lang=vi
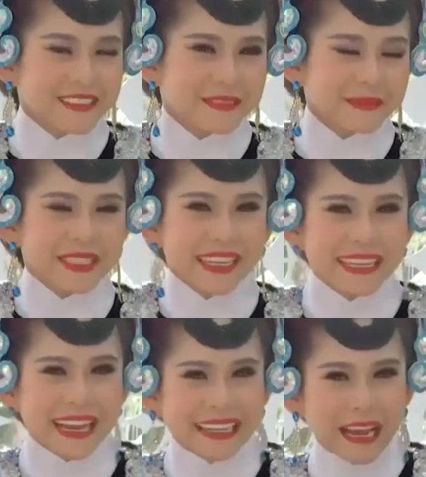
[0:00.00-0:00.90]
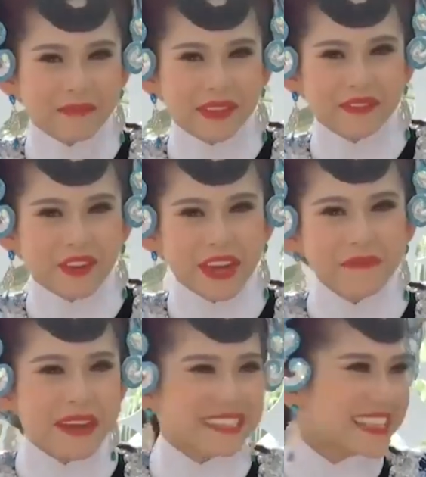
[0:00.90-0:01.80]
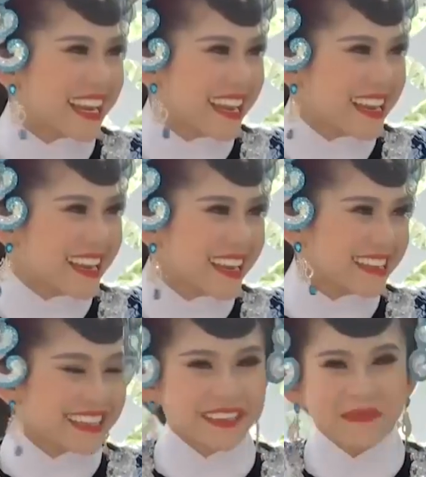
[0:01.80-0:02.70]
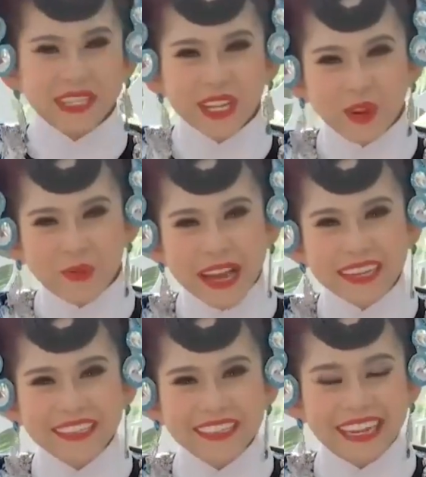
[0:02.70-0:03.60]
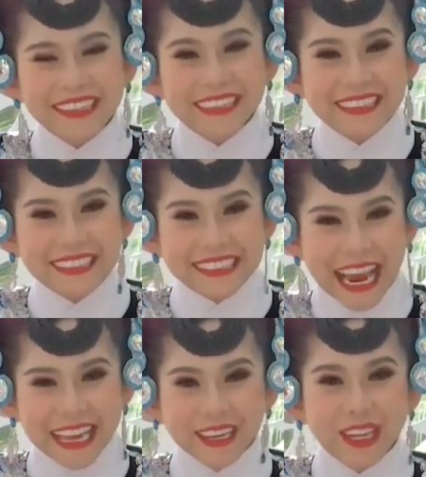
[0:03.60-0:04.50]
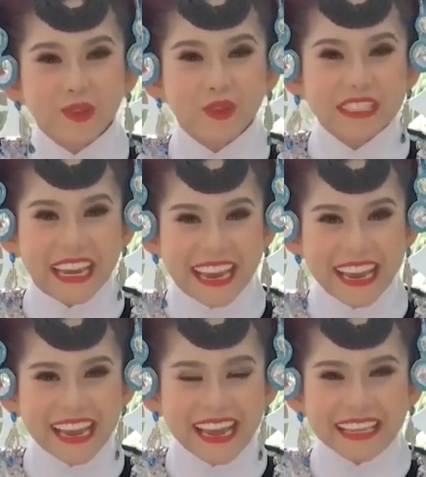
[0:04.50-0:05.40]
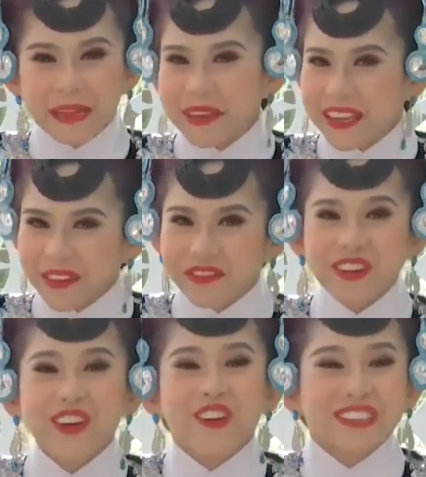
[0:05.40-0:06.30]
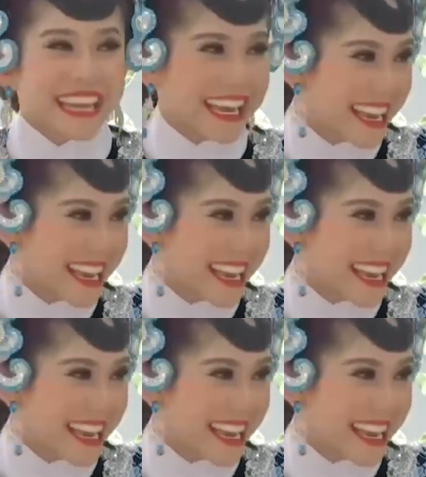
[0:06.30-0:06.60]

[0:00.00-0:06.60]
Bình Tinh đang đặt mình vào các bạn trẻ yeah. Dạ. Tại vì Bình Tinh cũng là người đã từng trải cái tuổi trẻ Và bây giờ vẫn còn trẻ